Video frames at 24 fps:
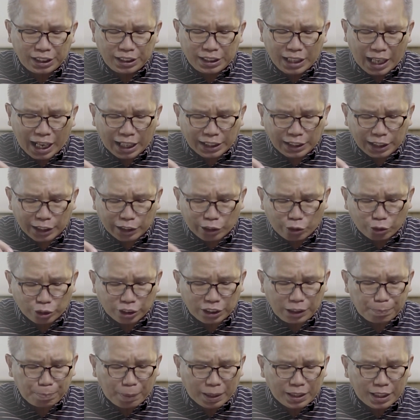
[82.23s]
tidak ada
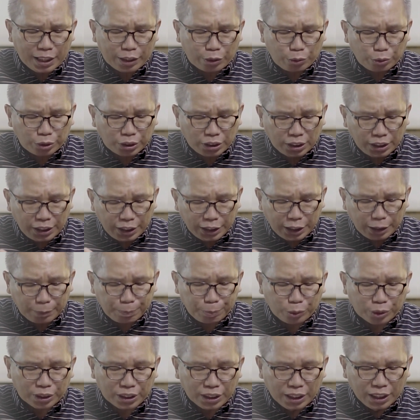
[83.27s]
roti padaku sedikit
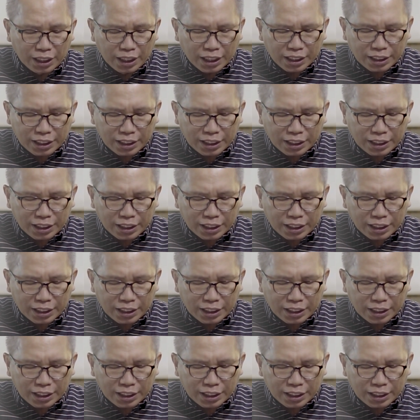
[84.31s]
pun